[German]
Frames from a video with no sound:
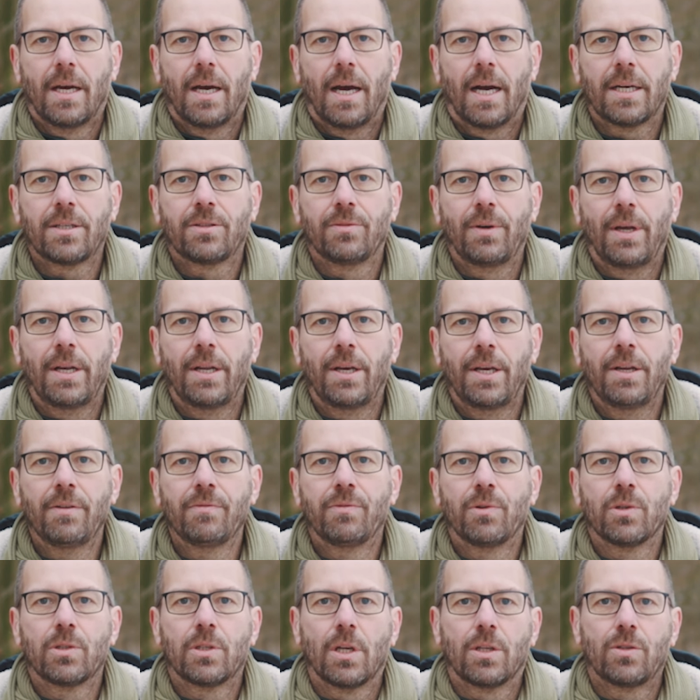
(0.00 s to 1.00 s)
Aktuelle
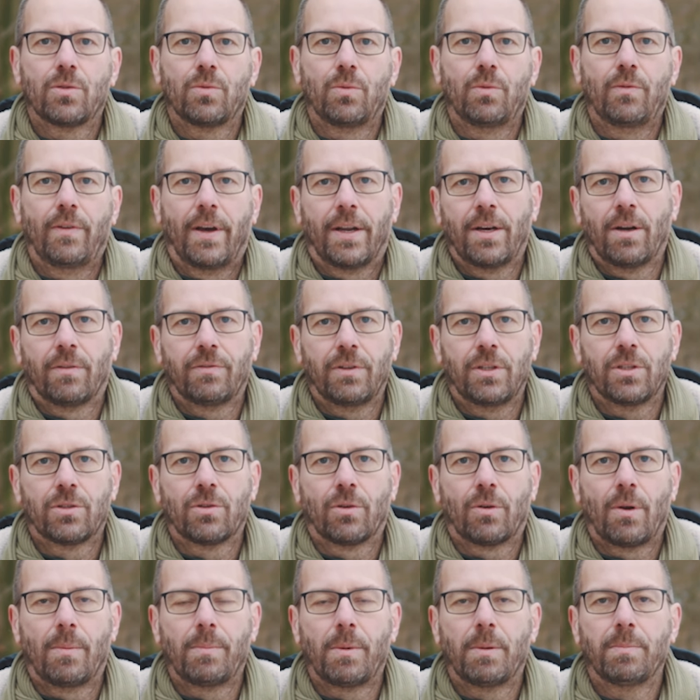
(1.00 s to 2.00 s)
Infos dazu werden auf
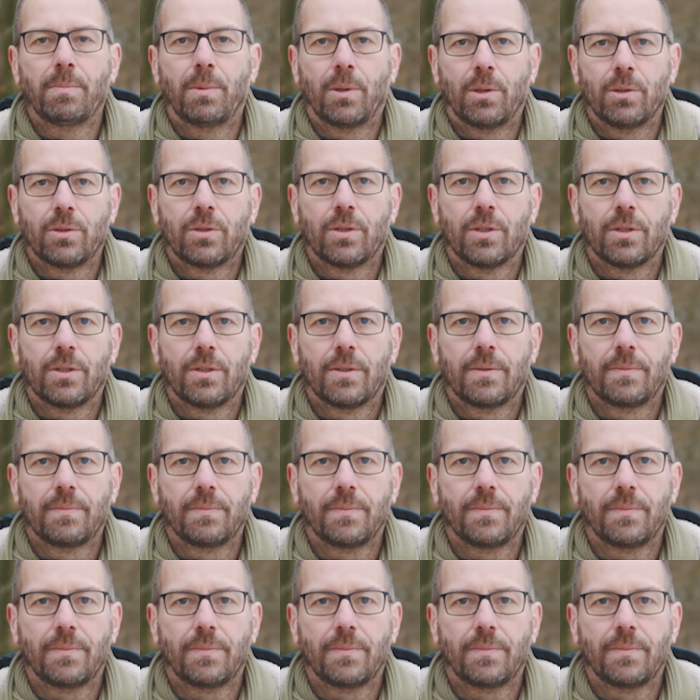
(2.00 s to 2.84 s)
Instagram gepostet.